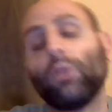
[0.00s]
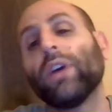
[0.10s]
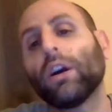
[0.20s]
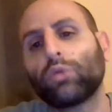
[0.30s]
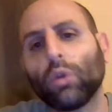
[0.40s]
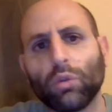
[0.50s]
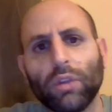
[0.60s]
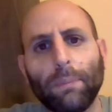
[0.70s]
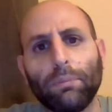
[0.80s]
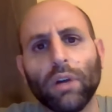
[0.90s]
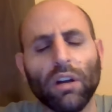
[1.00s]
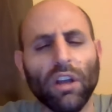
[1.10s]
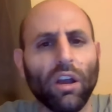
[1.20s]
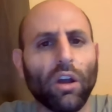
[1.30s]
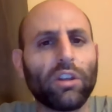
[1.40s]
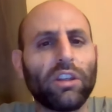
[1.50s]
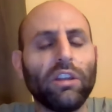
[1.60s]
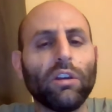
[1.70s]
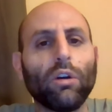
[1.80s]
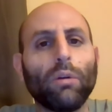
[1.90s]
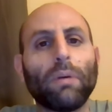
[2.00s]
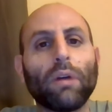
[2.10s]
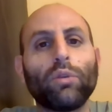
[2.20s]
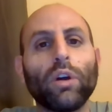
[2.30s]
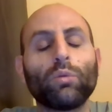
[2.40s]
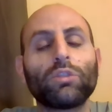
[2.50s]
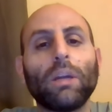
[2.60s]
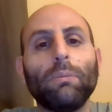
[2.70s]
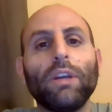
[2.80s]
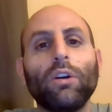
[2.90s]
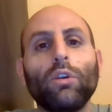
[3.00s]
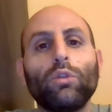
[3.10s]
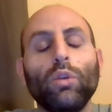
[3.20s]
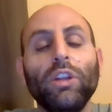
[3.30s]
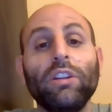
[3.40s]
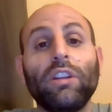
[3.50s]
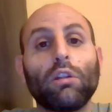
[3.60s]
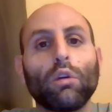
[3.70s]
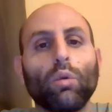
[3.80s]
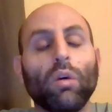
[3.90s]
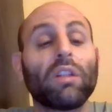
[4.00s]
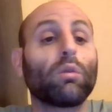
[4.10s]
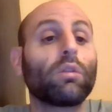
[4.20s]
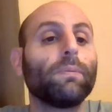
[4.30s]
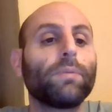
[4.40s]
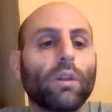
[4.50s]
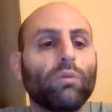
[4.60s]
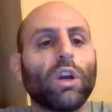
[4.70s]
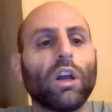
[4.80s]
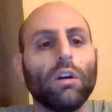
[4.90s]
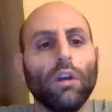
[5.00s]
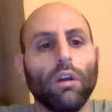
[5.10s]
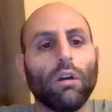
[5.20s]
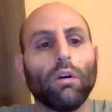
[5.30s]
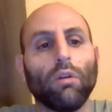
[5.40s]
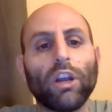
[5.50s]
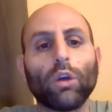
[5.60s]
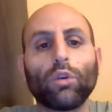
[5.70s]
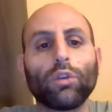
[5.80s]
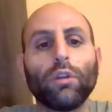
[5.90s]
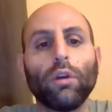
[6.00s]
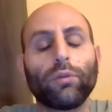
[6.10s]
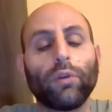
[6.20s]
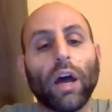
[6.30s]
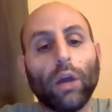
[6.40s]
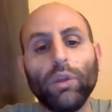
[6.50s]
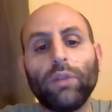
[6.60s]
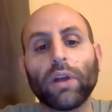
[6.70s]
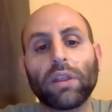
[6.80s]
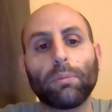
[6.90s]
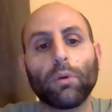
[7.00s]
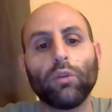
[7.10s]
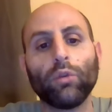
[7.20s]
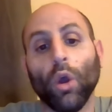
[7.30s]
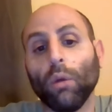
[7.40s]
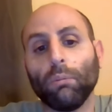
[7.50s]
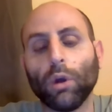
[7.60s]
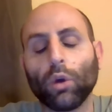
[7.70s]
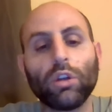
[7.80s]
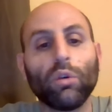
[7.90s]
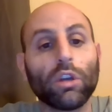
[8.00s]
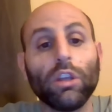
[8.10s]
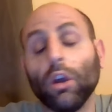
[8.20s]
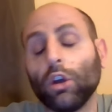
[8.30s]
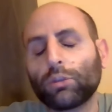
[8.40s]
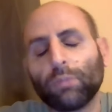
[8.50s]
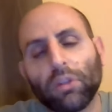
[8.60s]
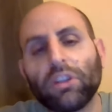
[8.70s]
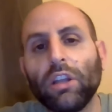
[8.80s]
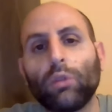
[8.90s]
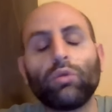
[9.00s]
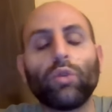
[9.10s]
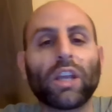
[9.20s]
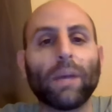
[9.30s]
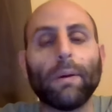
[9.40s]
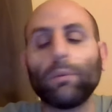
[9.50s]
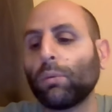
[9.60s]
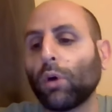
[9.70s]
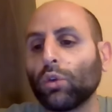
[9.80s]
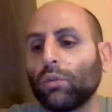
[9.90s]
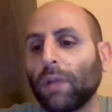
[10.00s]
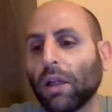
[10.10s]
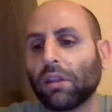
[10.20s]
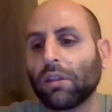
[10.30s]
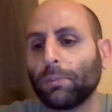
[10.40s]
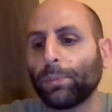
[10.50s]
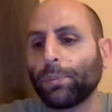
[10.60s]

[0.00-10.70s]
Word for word: faire un choix entre des poulains euh, qui euh, parfois n'ont jamais euh, de lignes qui se croisent. Donc voilà, en valeur 39, à lui de faire ses preuves, mais en théorie, je pense qu'il est toutefois capable de prendre une place.